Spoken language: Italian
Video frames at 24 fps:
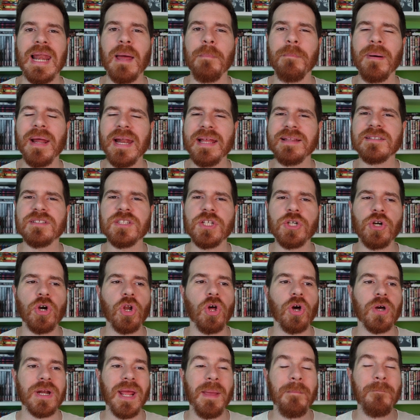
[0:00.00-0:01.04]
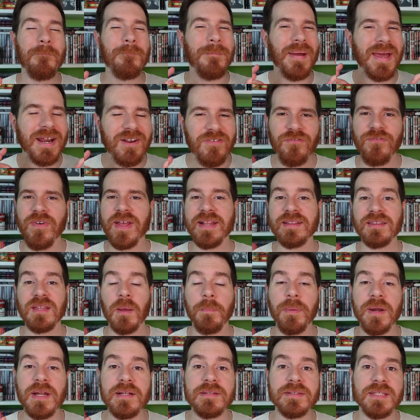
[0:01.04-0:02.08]
La palette di colori è perfetta
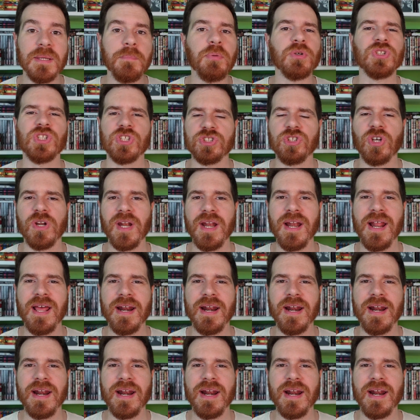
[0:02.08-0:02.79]
per il tipo di storia